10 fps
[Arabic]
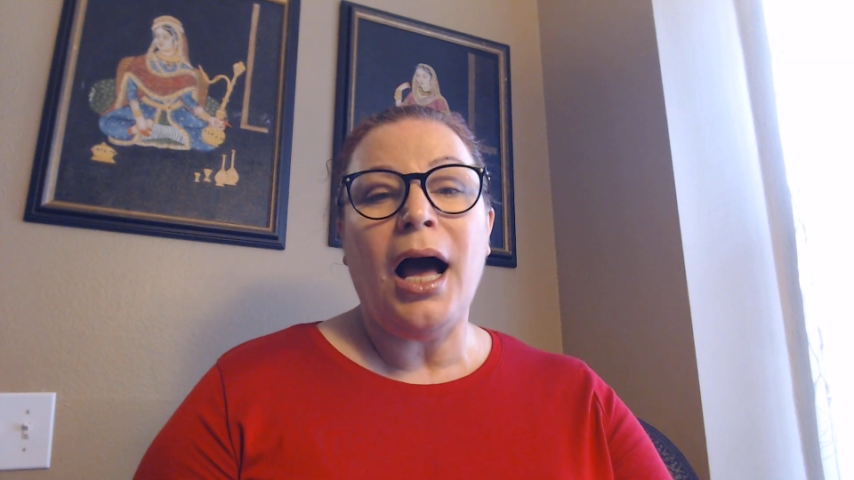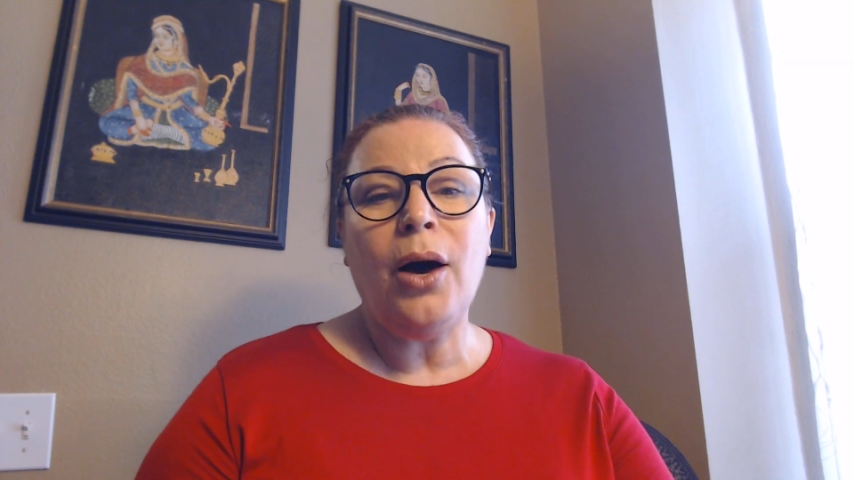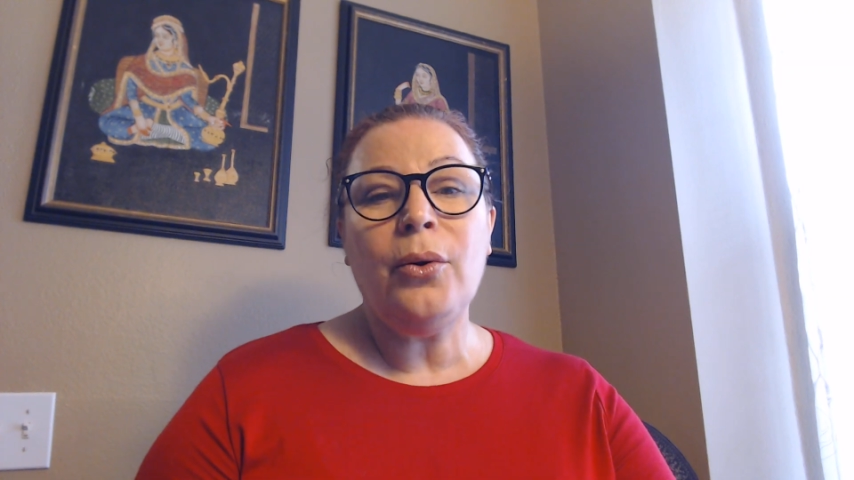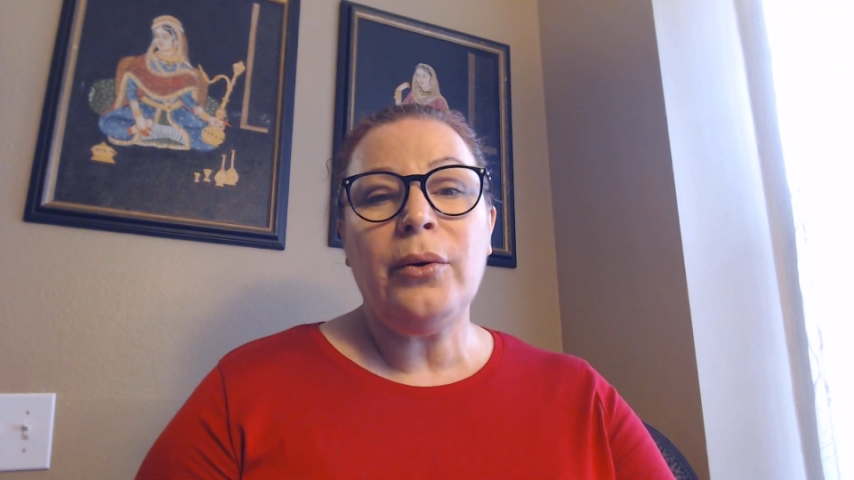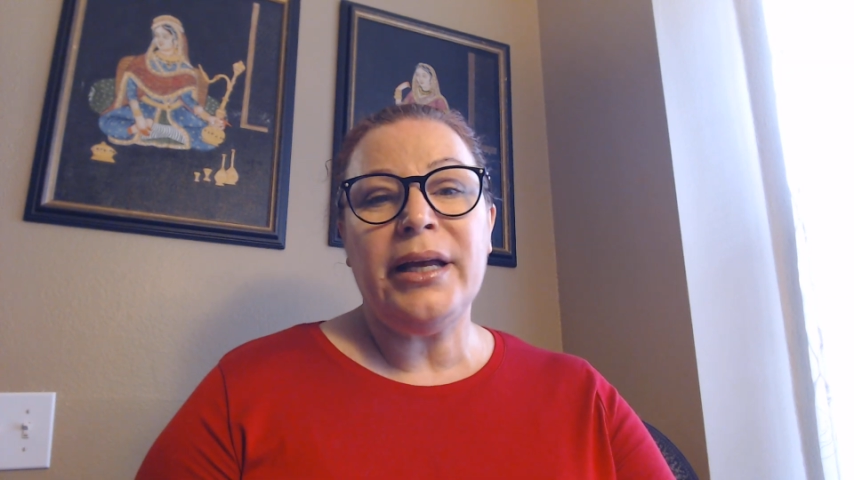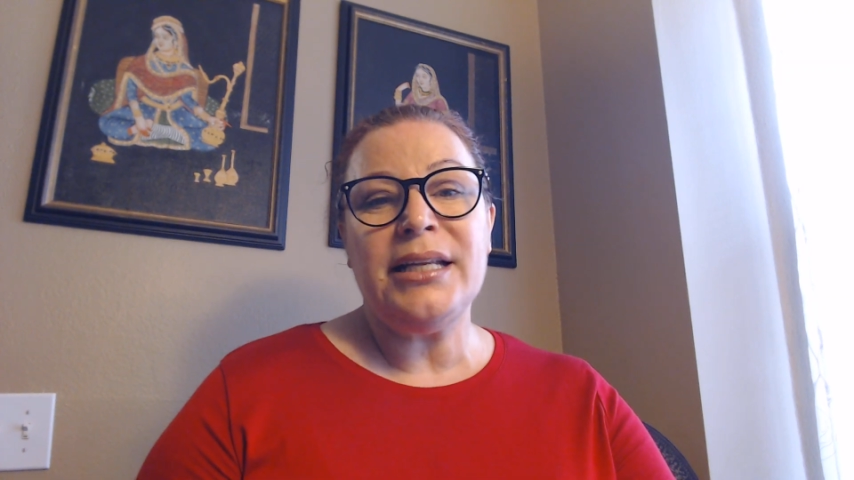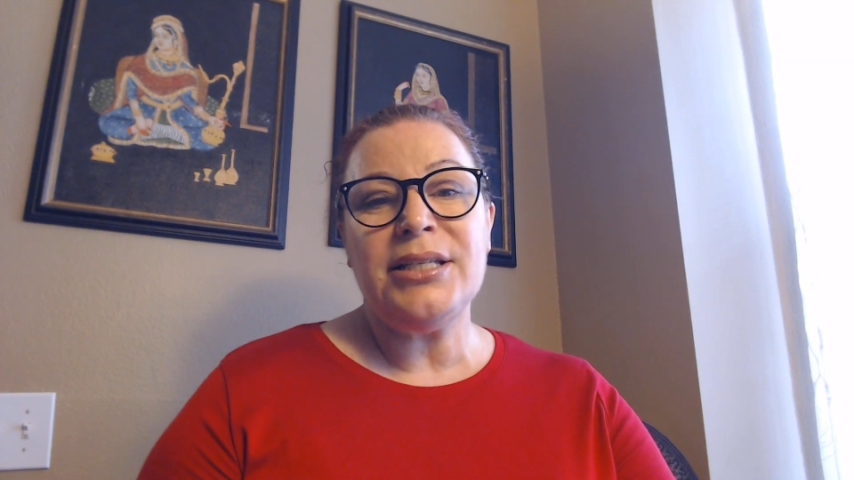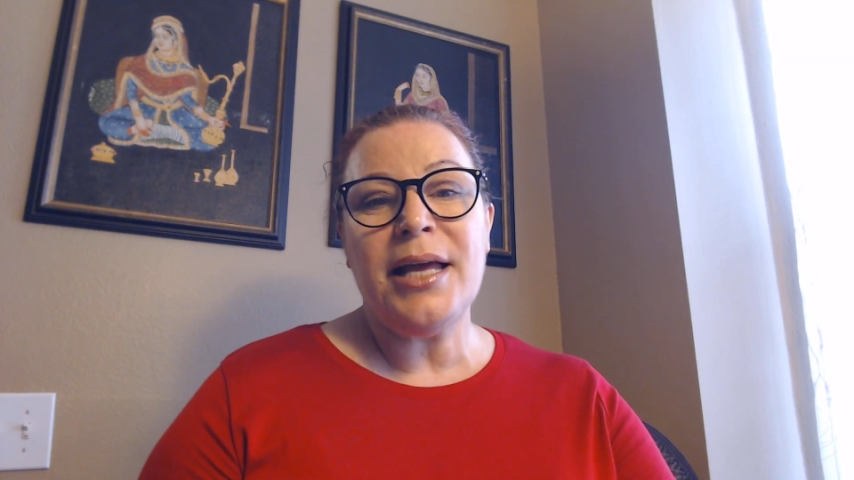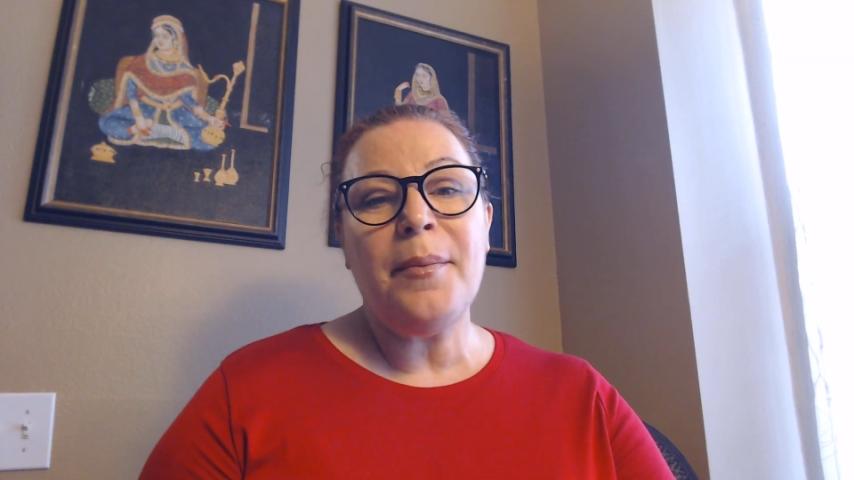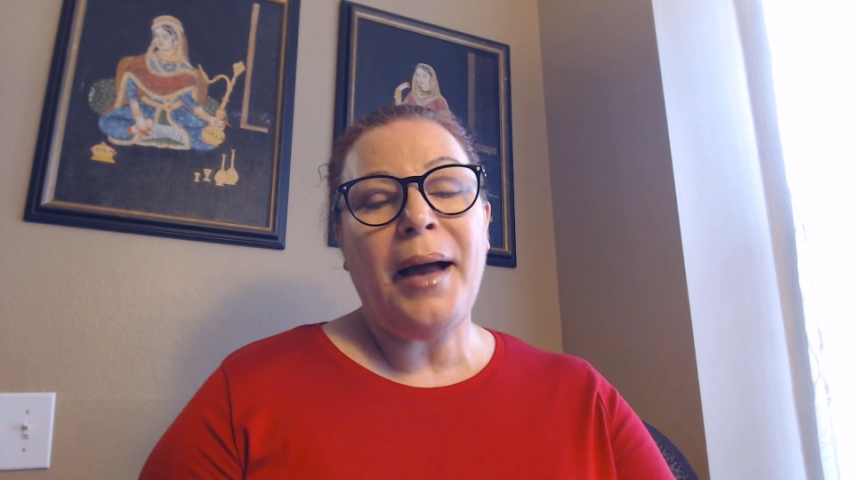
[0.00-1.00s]
أو
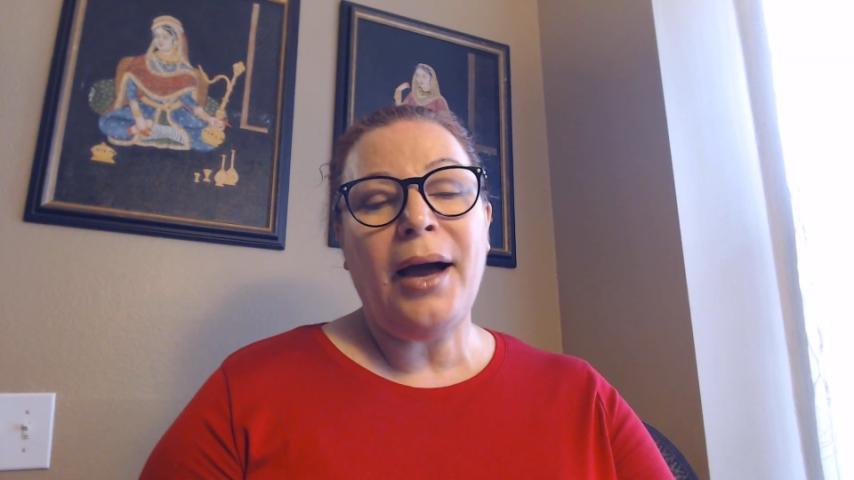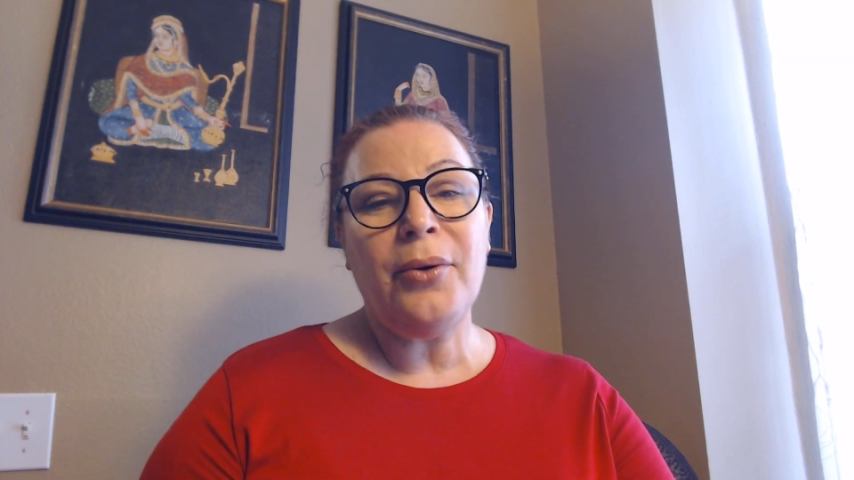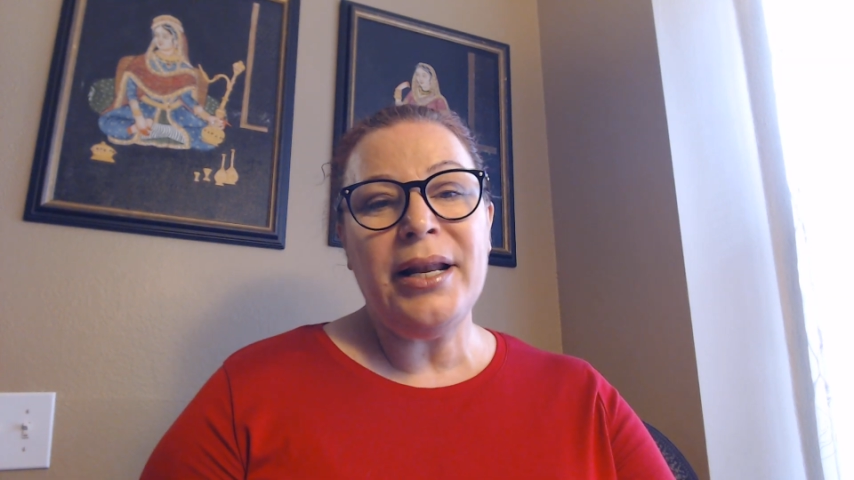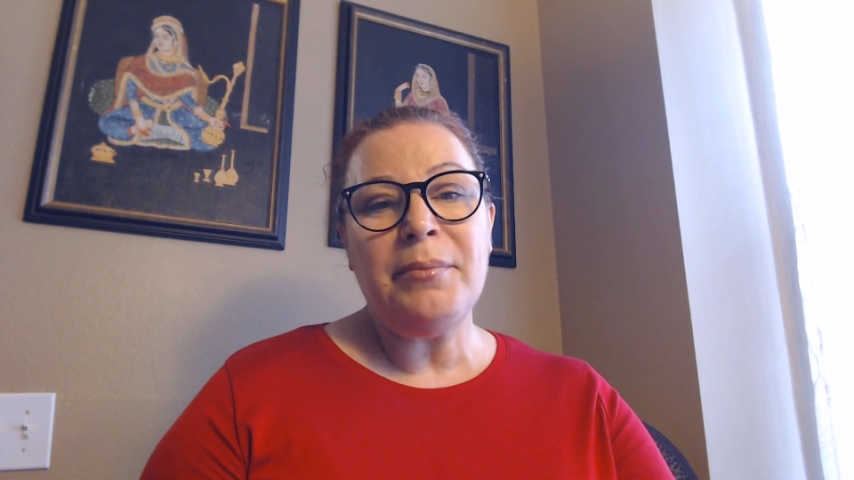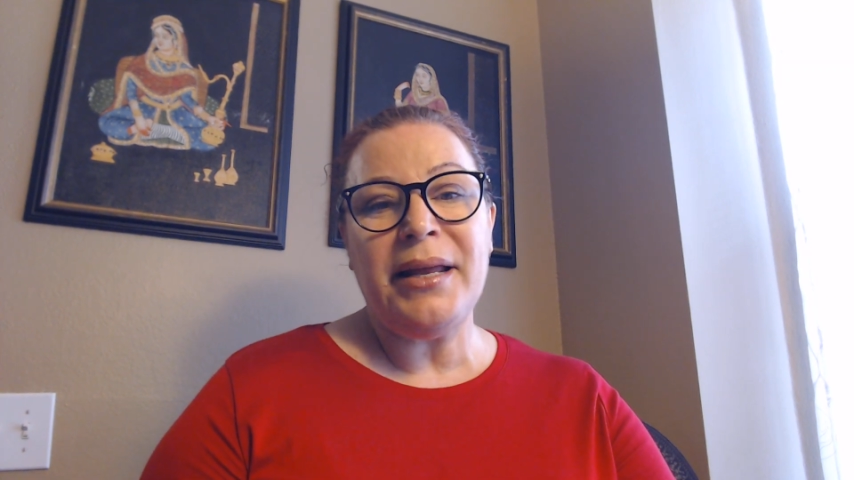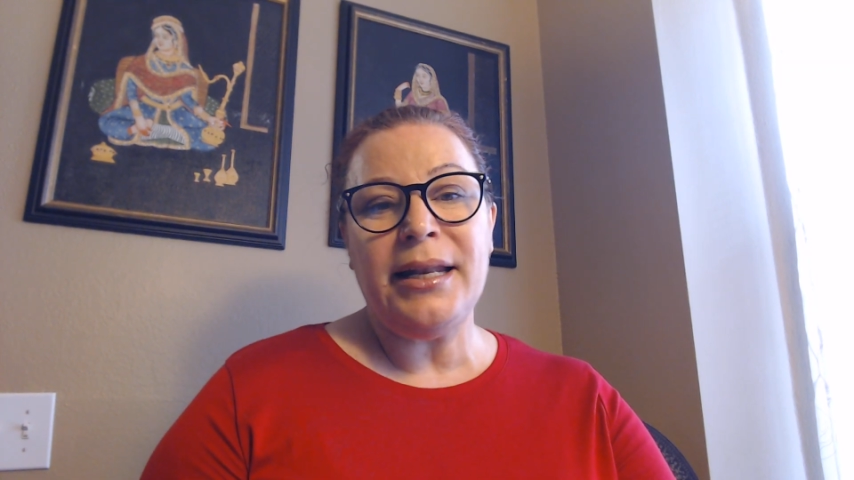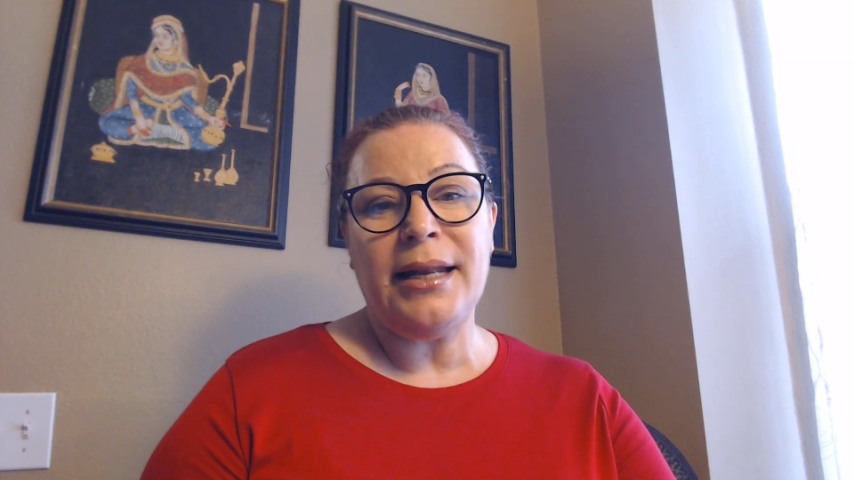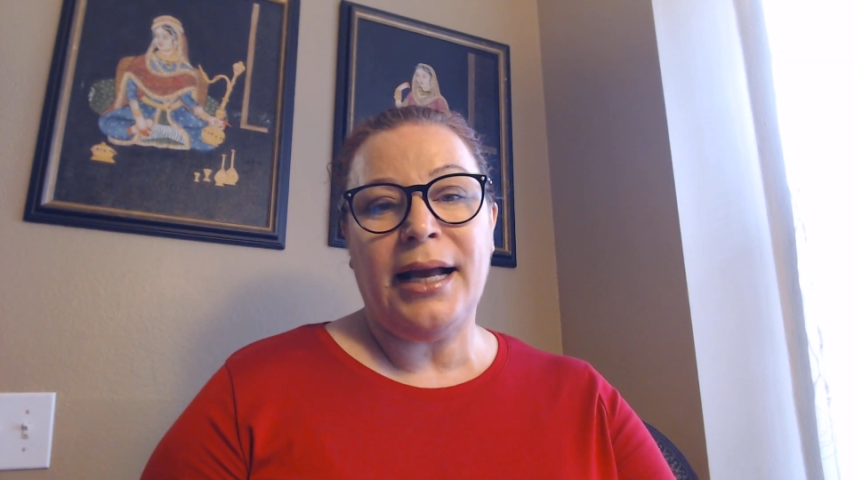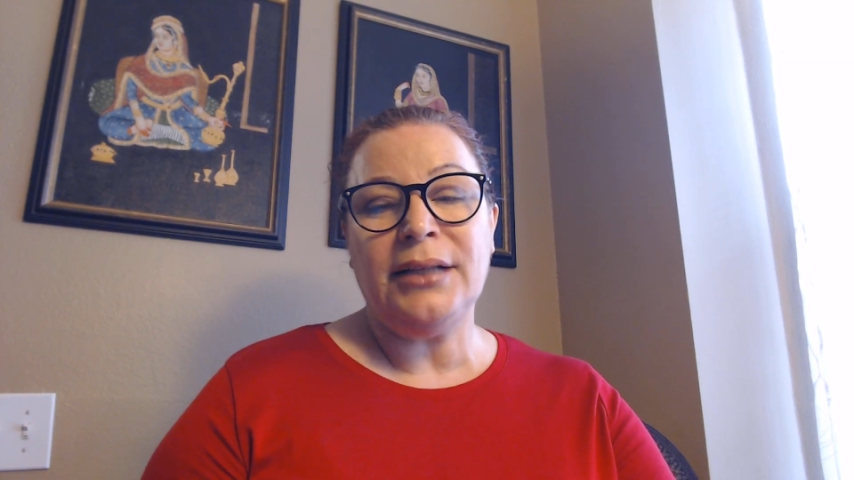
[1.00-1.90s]
إنجاب حول من